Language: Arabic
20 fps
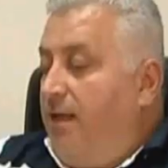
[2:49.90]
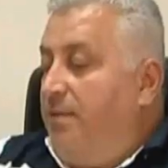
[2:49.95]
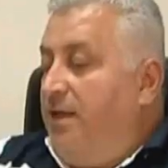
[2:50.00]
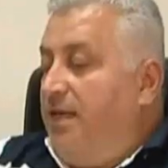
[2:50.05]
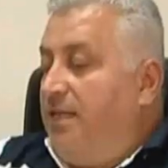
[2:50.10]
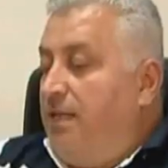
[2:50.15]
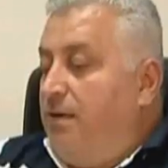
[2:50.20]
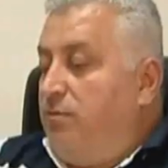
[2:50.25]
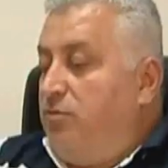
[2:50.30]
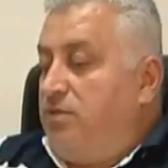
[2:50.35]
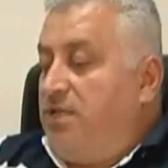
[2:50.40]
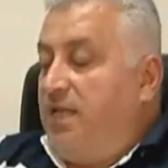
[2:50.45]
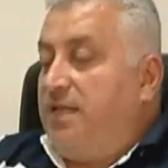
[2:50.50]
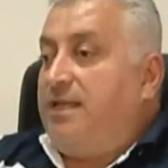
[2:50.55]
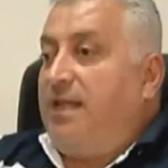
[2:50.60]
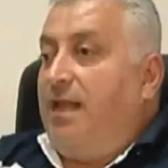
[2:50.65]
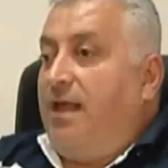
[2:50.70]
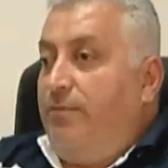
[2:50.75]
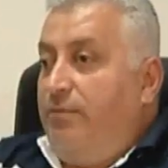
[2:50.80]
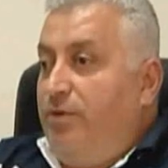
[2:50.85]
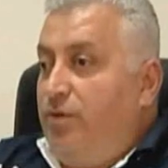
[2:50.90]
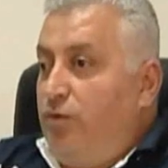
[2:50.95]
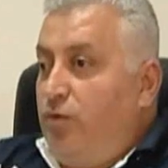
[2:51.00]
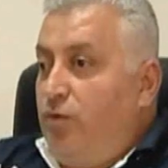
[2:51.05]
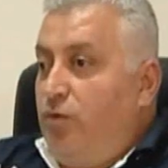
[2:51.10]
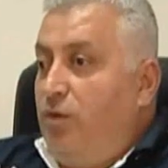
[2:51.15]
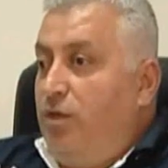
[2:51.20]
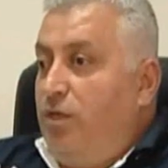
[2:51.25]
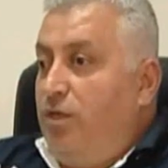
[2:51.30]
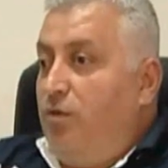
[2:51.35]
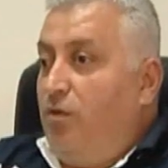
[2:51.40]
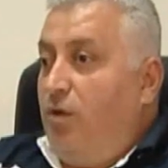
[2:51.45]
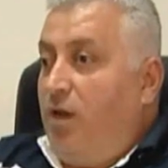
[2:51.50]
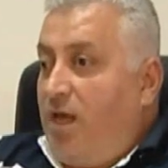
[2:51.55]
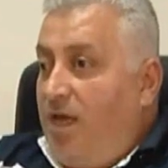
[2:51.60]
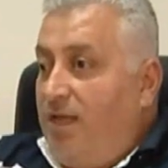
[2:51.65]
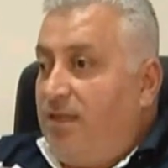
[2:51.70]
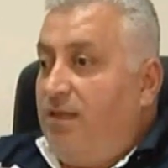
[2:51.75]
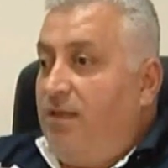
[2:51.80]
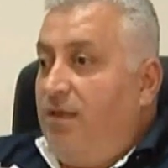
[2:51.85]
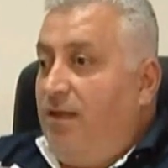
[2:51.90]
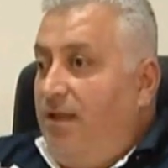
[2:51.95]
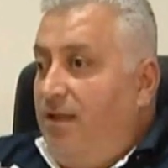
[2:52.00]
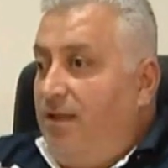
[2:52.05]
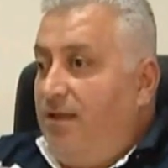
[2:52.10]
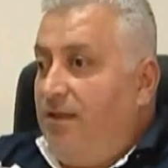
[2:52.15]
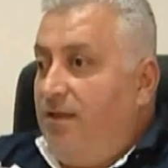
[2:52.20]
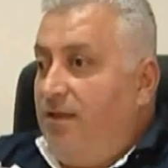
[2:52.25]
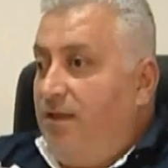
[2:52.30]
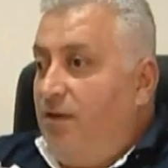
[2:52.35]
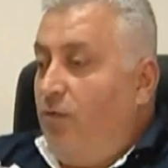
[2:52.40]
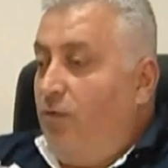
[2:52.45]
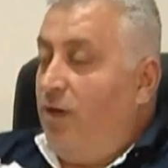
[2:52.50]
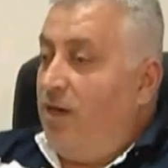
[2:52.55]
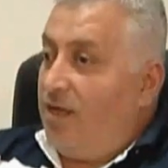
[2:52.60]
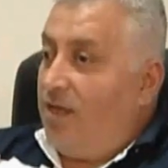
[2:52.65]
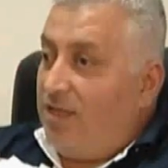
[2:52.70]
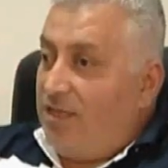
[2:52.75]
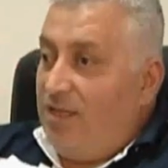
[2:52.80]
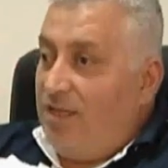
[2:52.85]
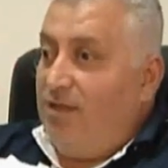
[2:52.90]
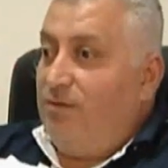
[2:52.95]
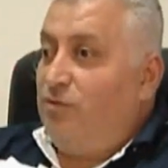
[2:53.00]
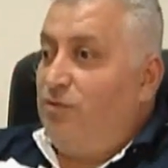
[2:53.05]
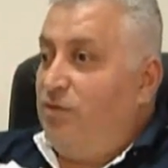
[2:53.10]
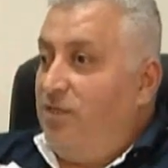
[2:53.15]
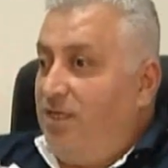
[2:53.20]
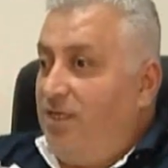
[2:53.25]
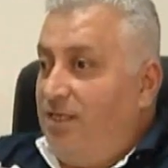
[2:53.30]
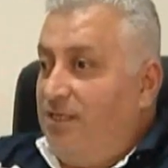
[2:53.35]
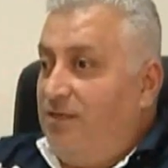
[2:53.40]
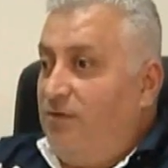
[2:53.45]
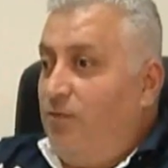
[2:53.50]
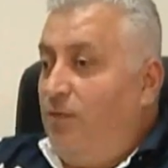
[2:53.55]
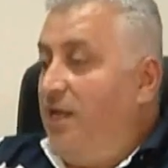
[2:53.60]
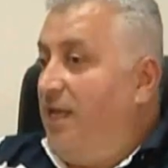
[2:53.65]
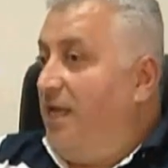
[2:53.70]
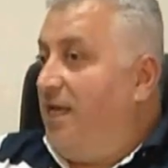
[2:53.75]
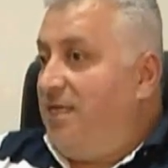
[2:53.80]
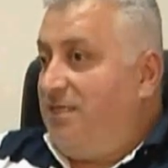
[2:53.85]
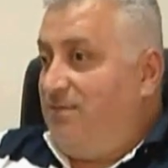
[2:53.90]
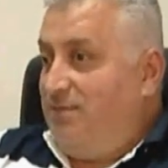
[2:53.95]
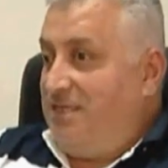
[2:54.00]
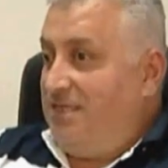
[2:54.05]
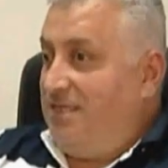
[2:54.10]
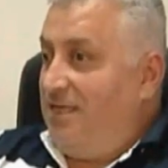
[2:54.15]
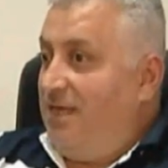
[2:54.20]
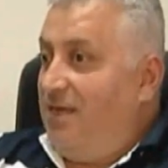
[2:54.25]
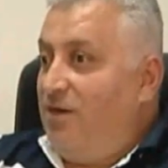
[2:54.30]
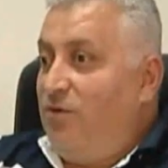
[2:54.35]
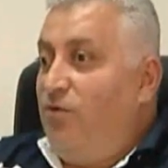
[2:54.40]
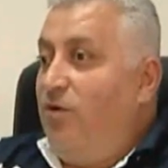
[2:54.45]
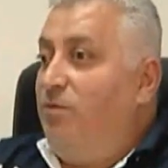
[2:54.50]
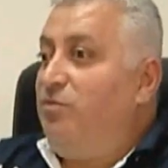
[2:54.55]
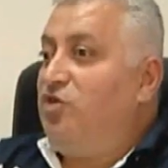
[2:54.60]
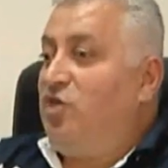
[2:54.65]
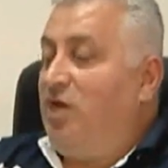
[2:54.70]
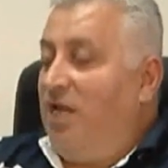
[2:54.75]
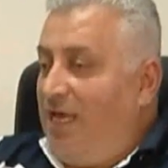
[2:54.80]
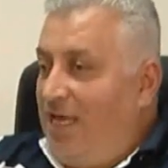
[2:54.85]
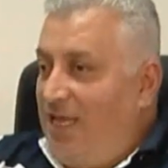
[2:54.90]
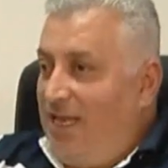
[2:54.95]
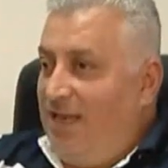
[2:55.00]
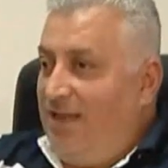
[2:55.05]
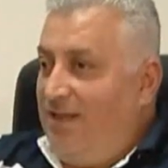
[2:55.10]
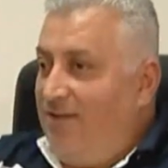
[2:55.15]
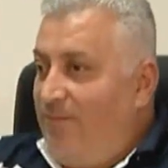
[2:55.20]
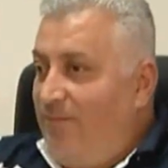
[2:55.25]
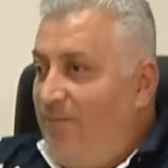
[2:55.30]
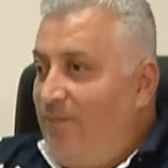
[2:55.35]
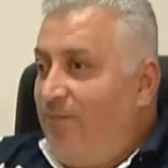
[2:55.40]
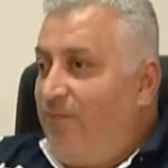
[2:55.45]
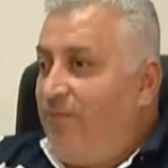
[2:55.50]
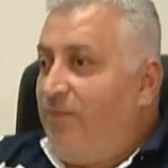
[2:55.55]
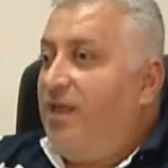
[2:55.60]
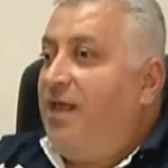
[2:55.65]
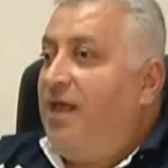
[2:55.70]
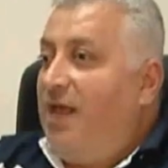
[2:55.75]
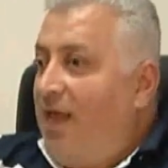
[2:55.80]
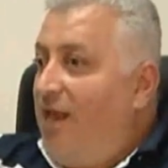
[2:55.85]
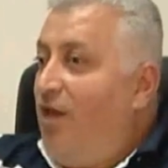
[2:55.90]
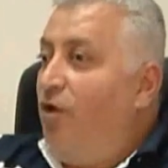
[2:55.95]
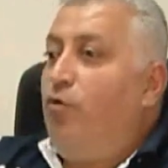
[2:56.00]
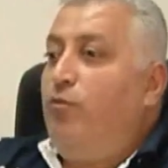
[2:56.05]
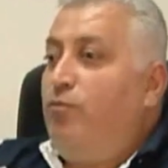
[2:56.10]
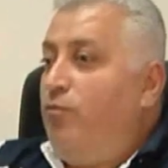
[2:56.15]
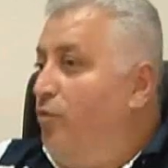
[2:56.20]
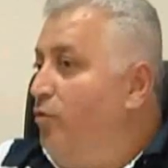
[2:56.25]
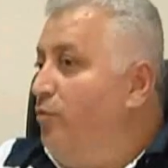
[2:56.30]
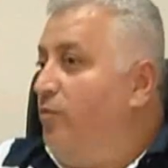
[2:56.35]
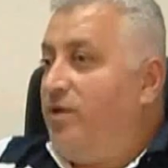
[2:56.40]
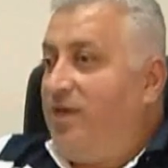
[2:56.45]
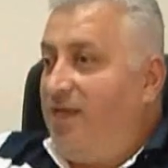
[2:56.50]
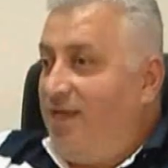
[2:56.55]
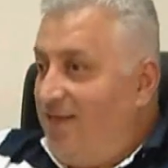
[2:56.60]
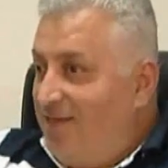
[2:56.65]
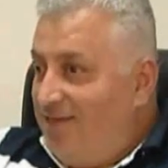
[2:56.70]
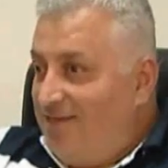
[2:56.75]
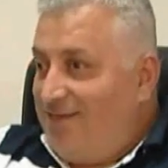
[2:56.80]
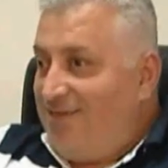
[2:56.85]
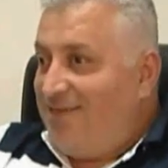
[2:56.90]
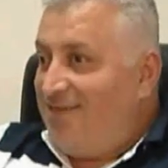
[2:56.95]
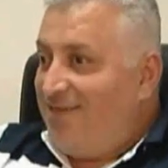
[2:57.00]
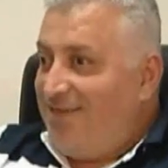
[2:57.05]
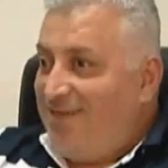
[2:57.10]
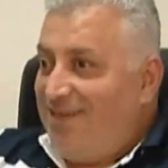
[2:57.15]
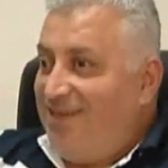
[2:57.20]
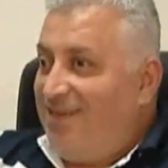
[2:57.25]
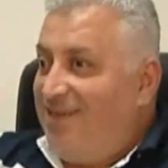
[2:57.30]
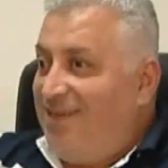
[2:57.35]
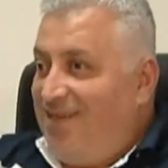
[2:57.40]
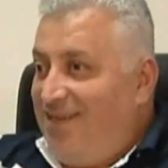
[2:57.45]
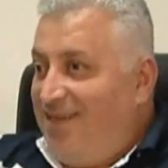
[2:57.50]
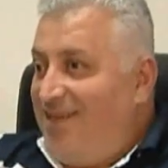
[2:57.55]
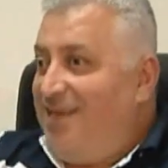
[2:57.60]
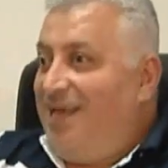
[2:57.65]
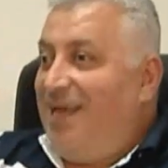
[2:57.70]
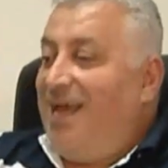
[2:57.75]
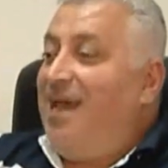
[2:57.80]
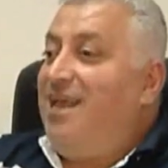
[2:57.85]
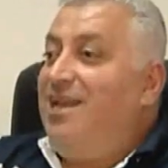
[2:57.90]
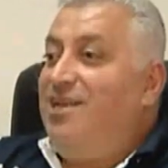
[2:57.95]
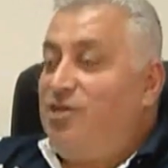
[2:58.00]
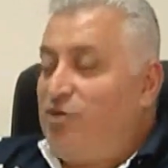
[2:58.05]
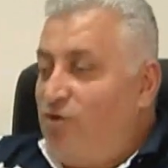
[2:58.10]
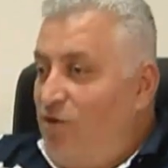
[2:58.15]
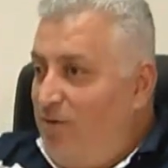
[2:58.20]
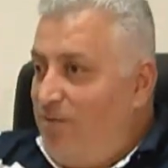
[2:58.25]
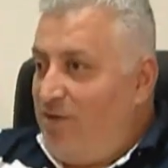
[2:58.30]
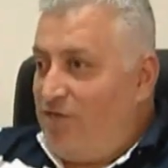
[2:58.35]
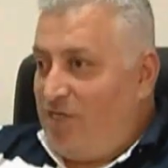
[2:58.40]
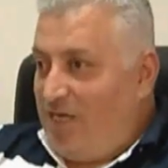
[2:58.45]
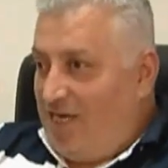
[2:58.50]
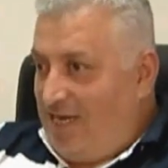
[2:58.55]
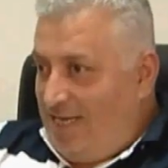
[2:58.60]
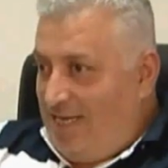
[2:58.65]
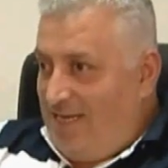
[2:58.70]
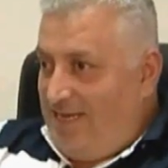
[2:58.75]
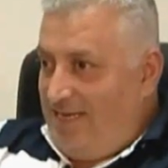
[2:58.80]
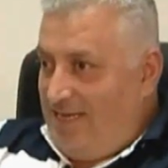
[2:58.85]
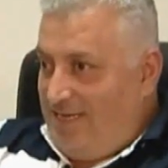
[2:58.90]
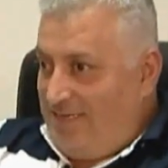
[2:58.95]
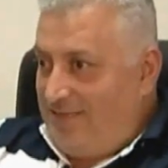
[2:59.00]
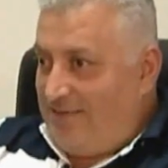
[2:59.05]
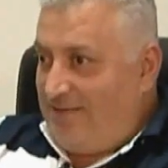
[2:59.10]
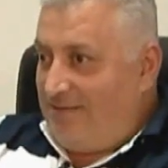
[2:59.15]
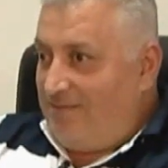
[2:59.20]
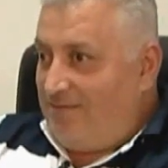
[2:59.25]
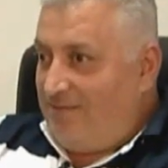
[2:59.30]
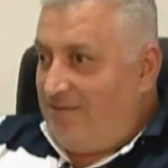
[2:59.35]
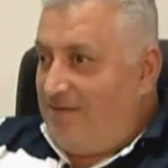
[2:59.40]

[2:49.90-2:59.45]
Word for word: بهذا المسلسل عم نقول إنه القتل والقتل المضاد والأخذ بالثأر هو مش الحل الحب ممكن يعالج كل مشاكل الناس